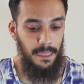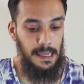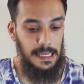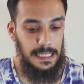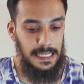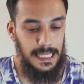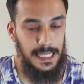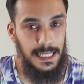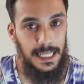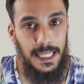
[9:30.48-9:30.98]

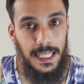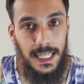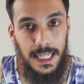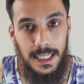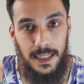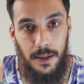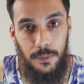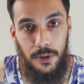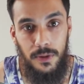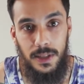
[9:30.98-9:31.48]
Así que si
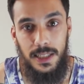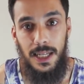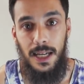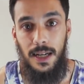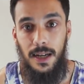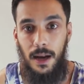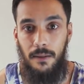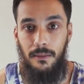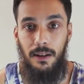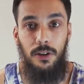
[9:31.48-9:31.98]
queréis
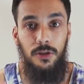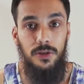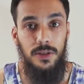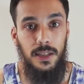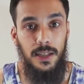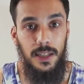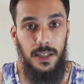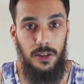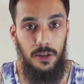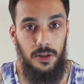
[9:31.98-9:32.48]
aprovechar, abajo
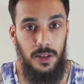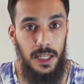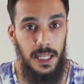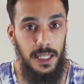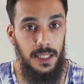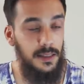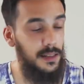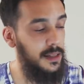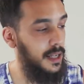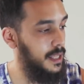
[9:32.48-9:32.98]
tenéis los
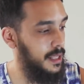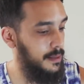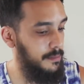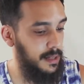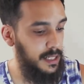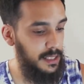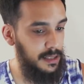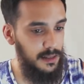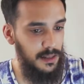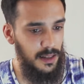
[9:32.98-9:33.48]
links,
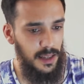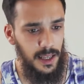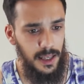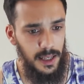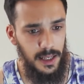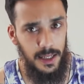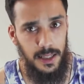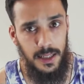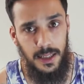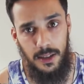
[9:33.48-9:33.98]
además
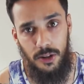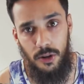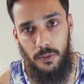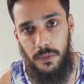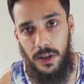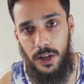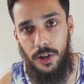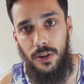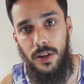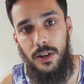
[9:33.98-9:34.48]
eh, con
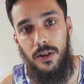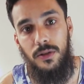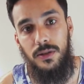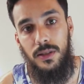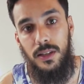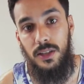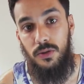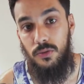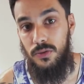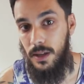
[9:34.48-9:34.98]
mi código
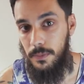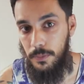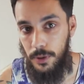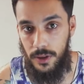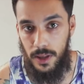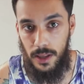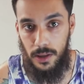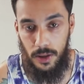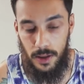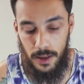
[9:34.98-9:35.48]
tenéis un 10%
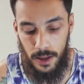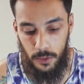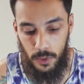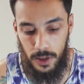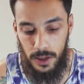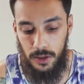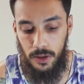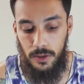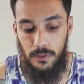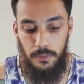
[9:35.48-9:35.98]
de
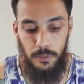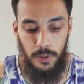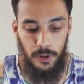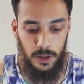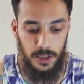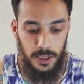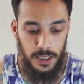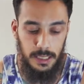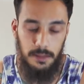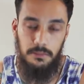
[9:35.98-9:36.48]
descuento
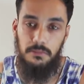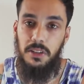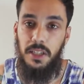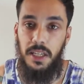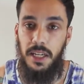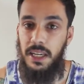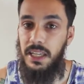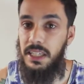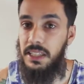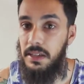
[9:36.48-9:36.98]
por si
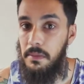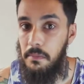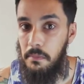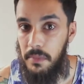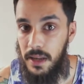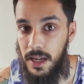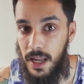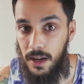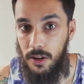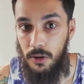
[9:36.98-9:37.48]
queréis
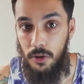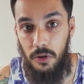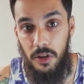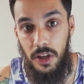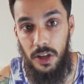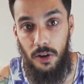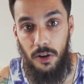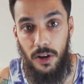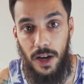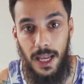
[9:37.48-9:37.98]
mirarlo
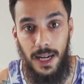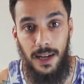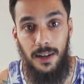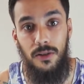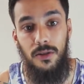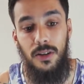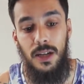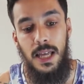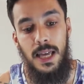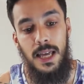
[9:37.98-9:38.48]
y
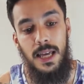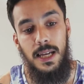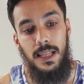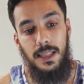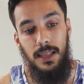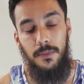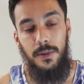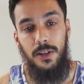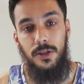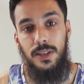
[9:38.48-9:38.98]
ojearlo
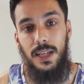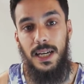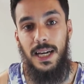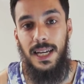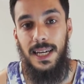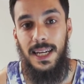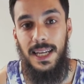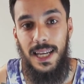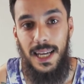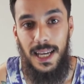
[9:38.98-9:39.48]
también os
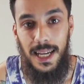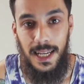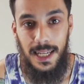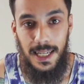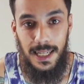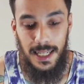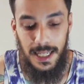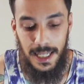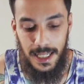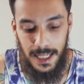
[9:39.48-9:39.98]
dejaré
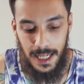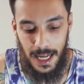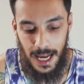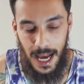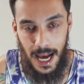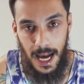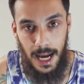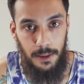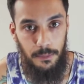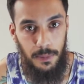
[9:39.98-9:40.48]
el link
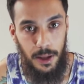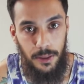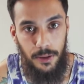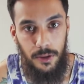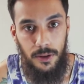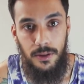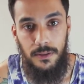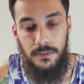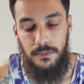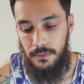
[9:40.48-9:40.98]
a
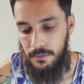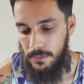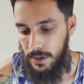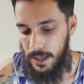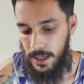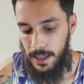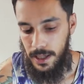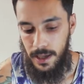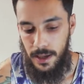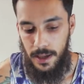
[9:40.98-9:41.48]
Amazon
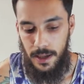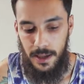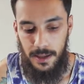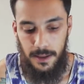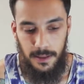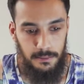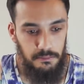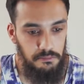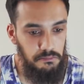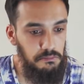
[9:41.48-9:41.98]
para que
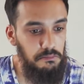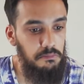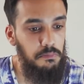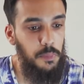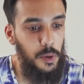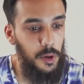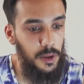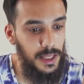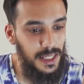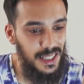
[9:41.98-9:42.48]

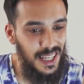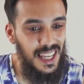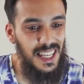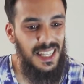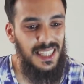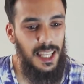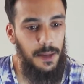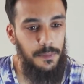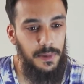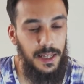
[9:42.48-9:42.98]
podéis
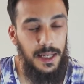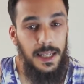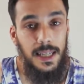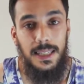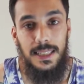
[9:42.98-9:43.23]
también